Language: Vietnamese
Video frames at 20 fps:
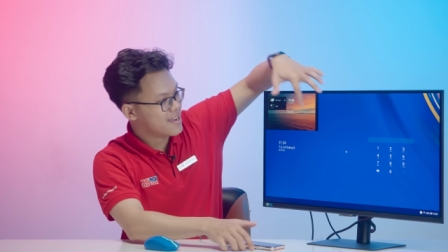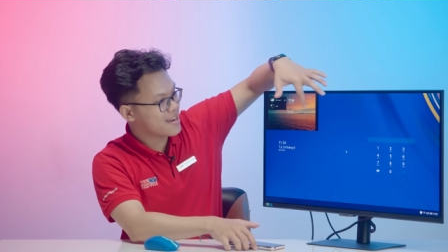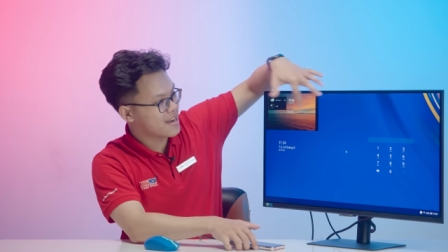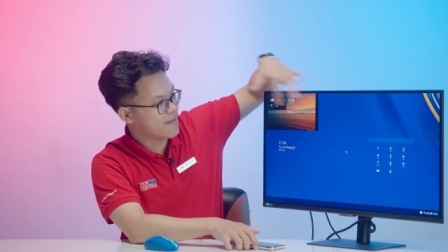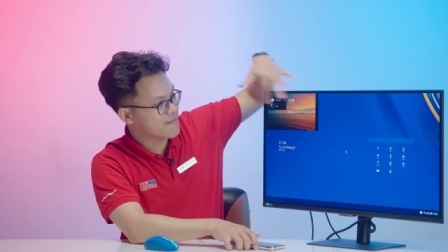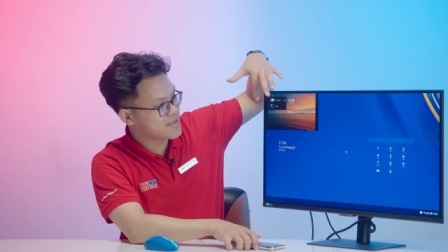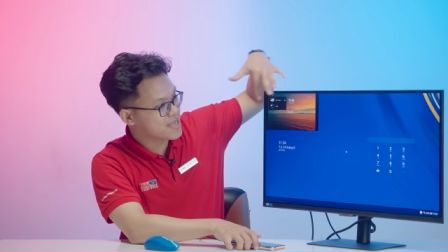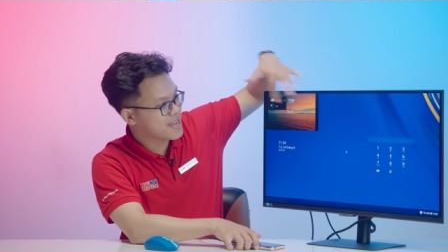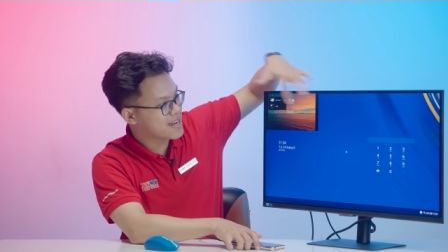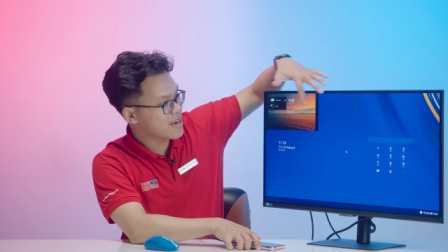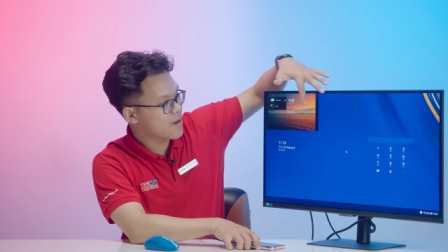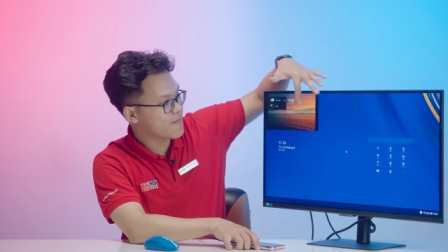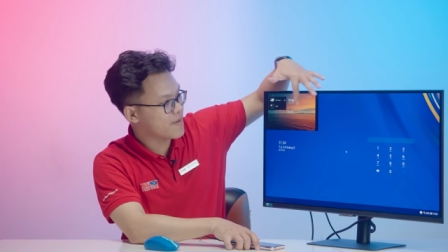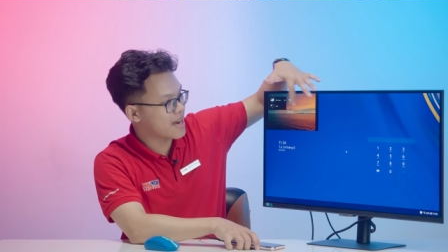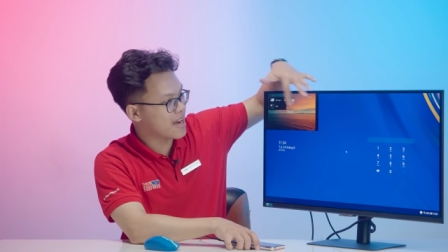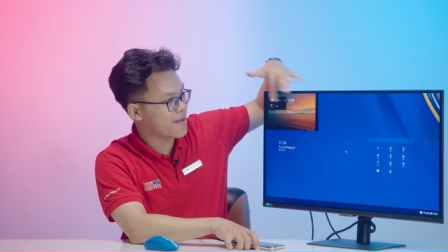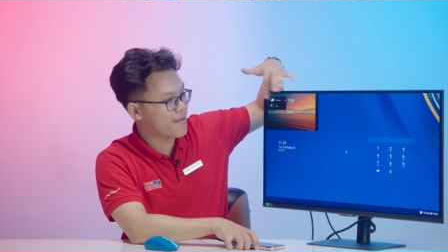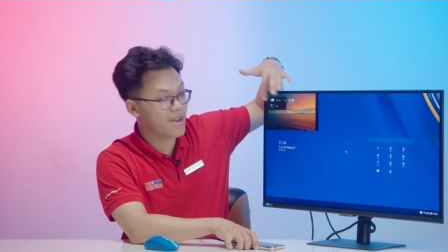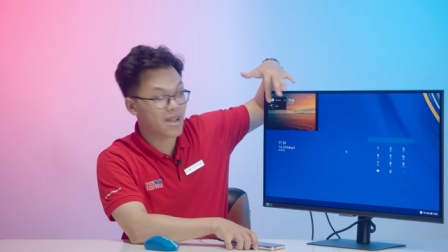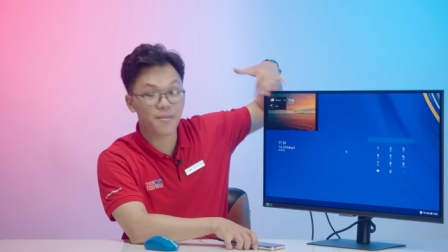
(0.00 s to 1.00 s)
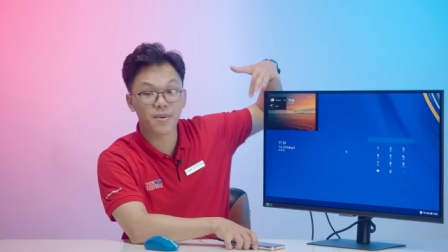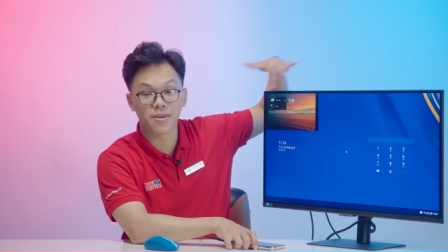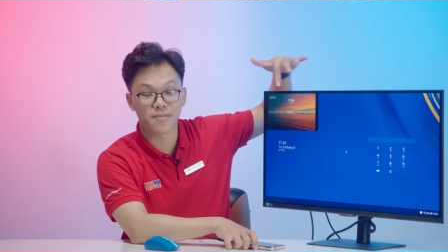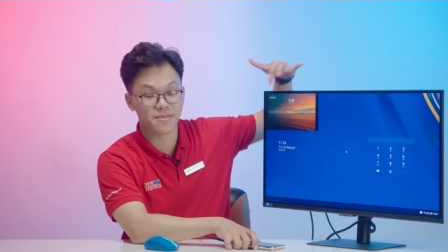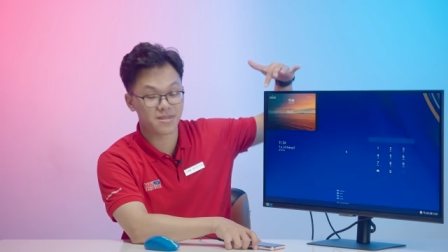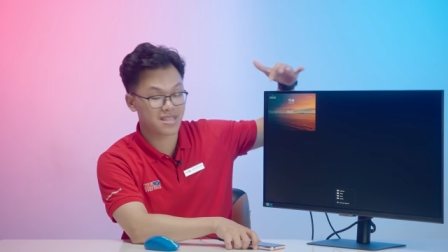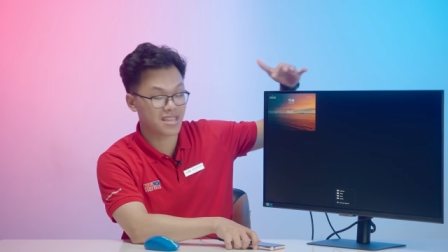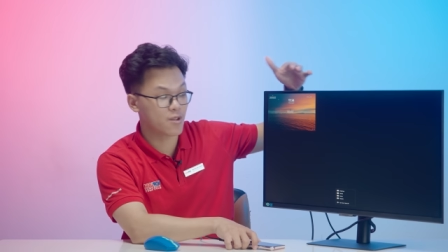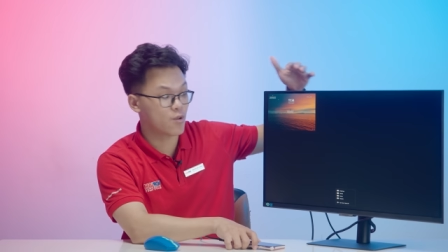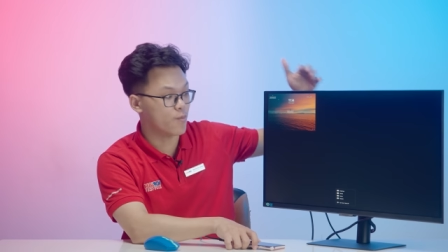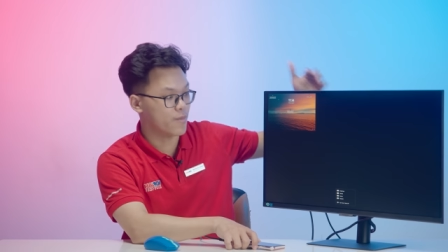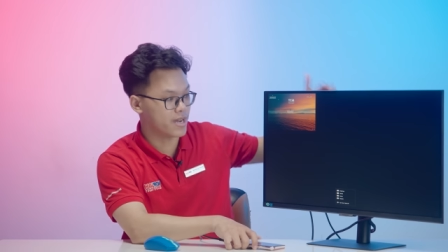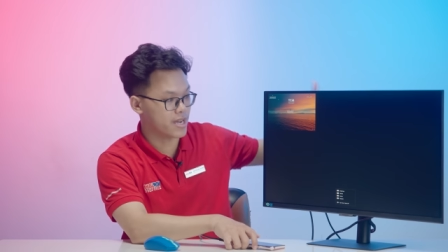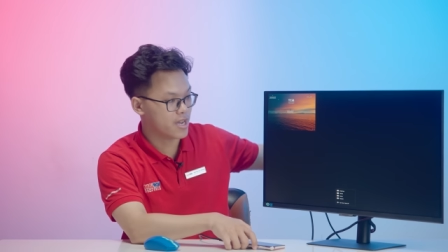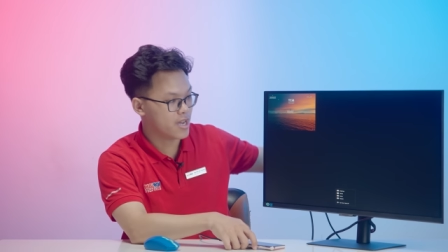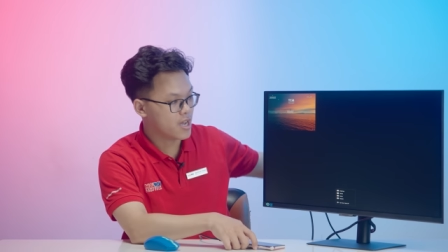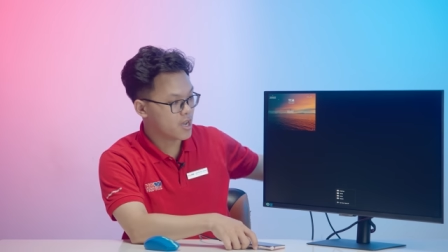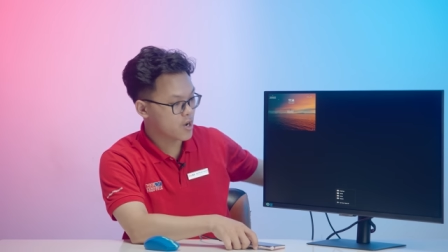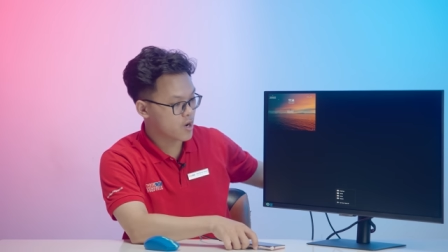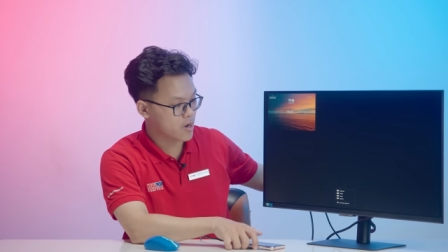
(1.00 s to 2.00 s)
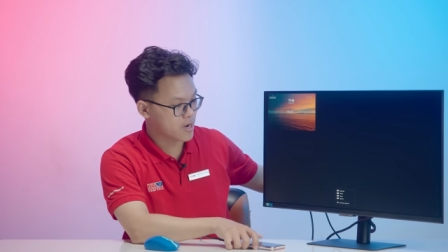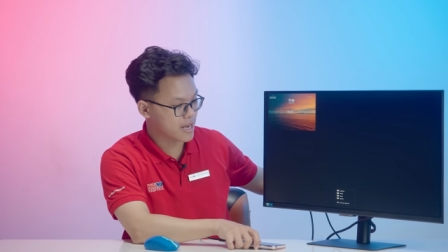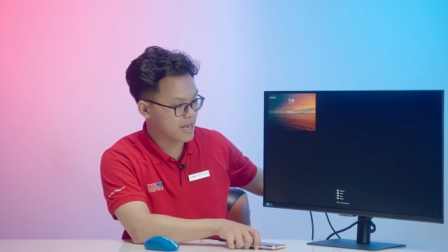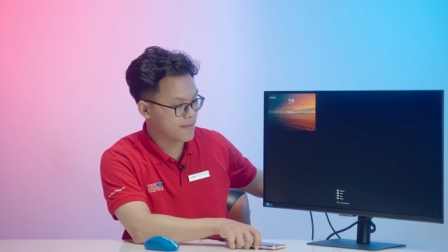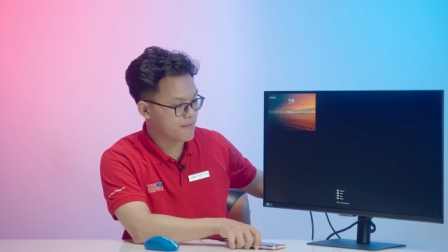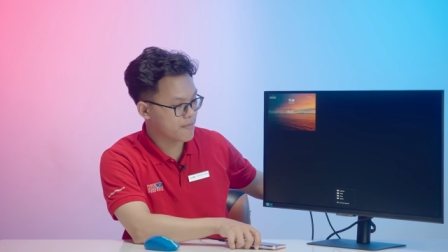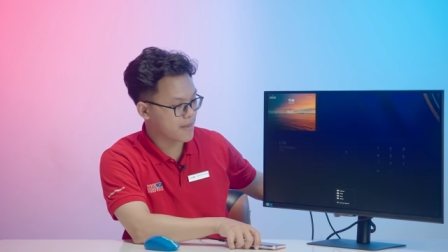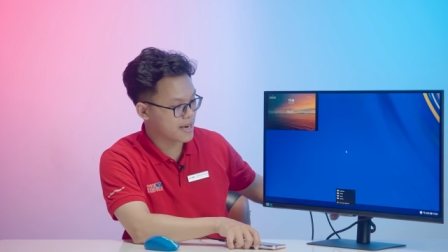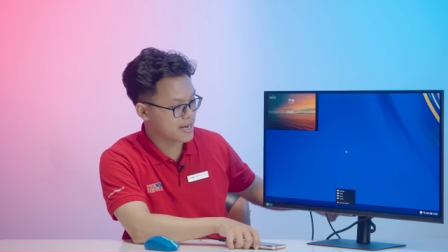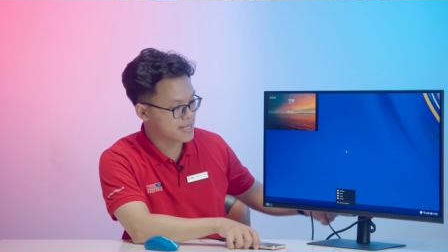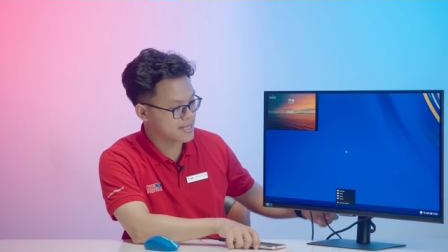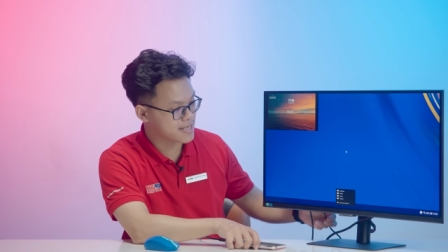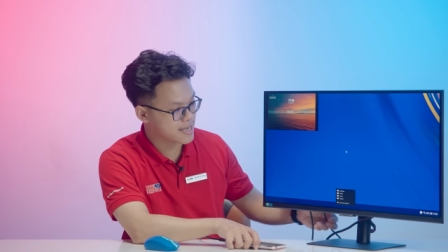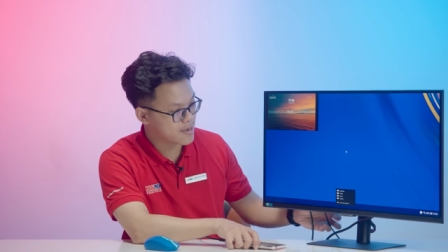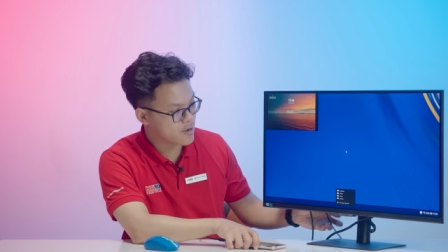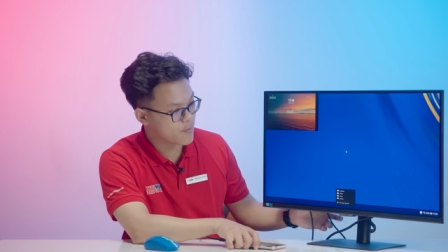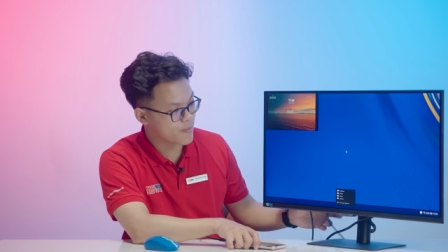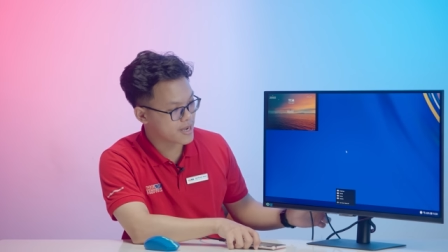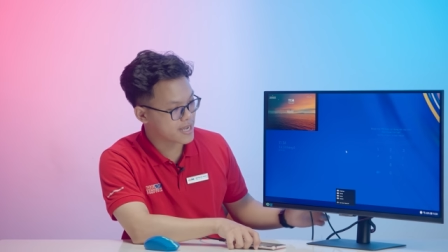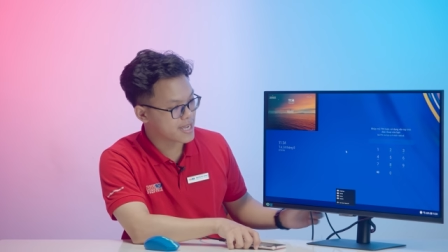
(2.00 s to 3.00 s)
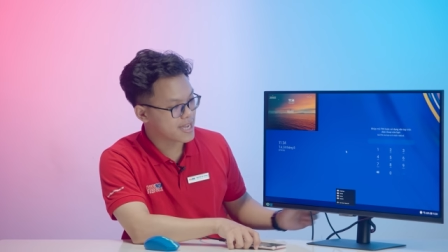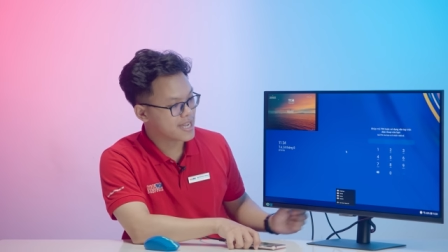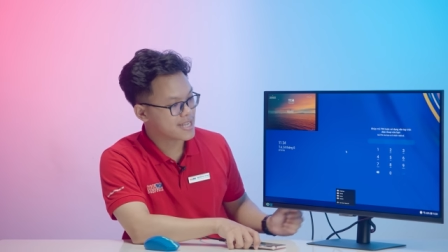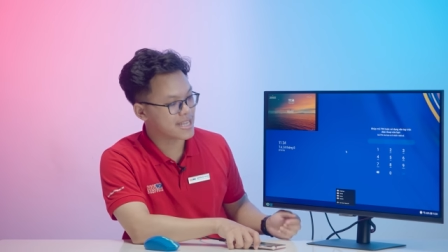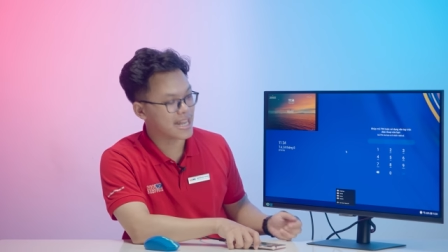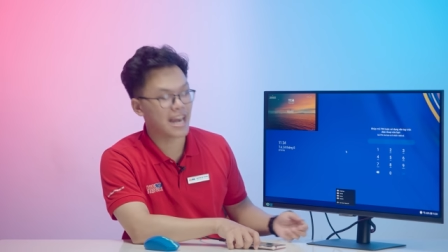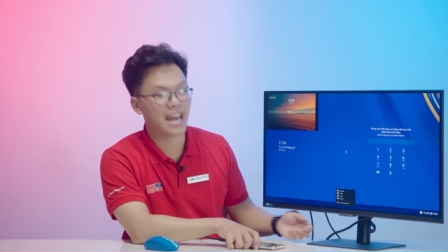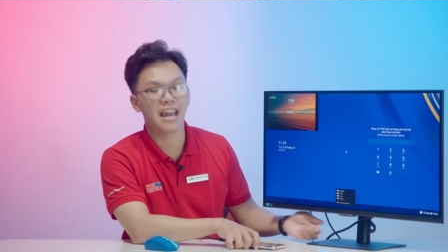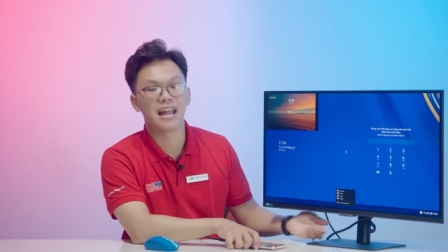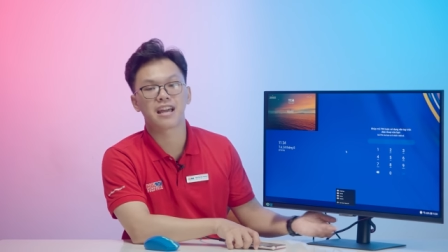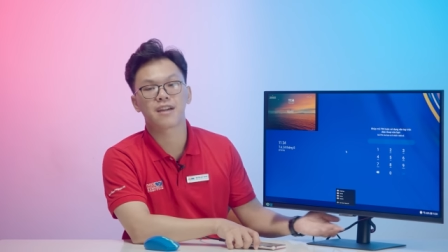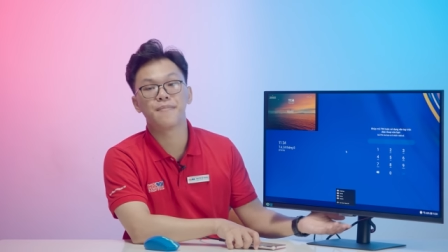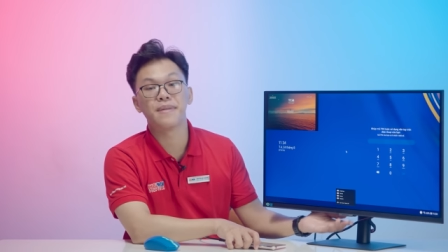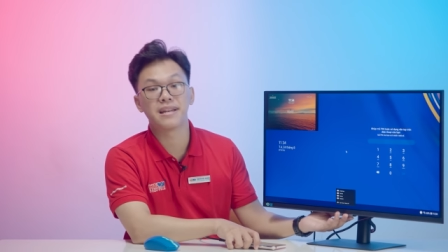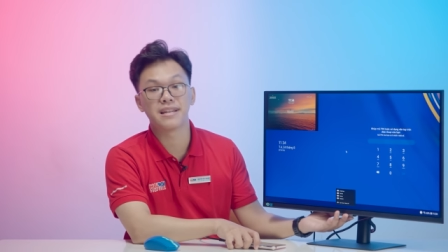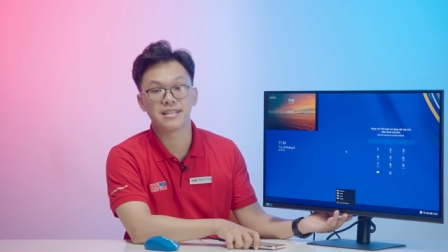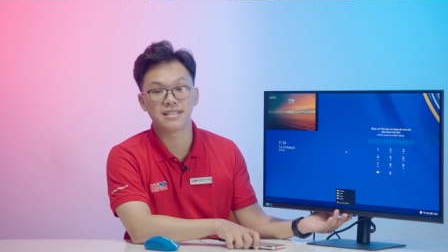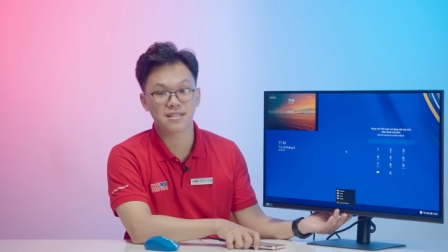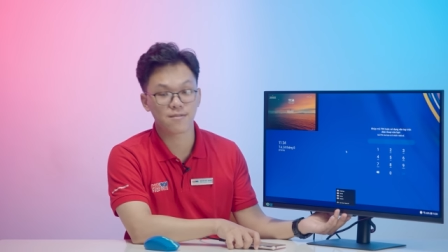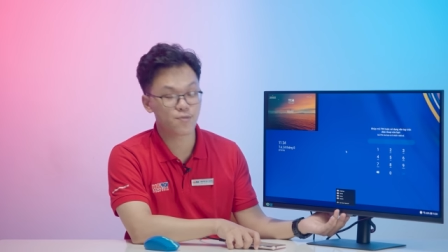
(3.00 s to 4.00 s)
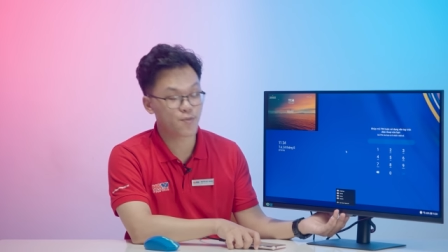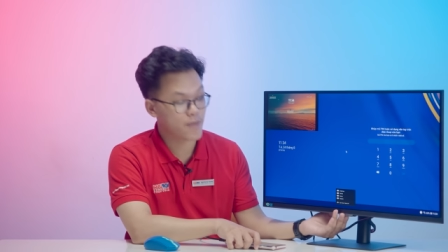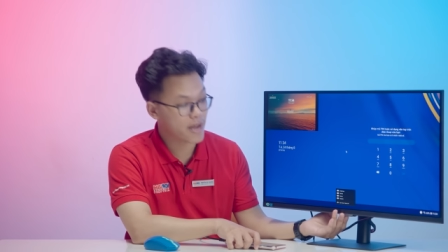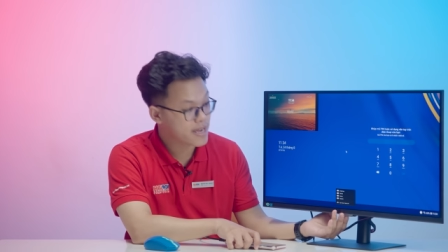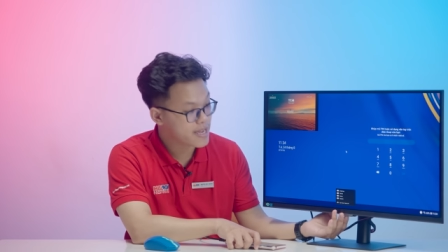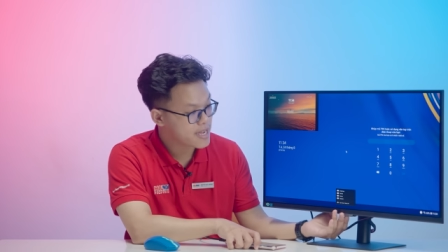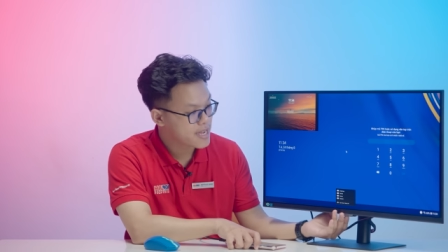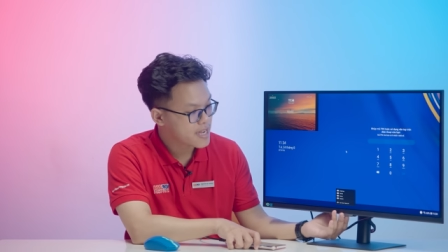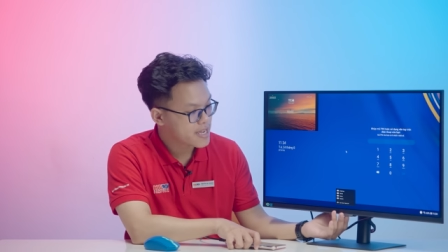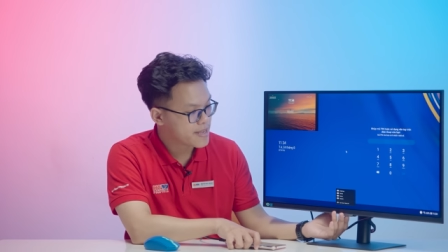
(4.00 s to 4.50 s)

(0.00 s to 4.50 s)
Nằm trên góc này là cái màn hình máy tính của mình, còn cái màn hình chính của mình thì lại là cái màn hình Samsung DeX.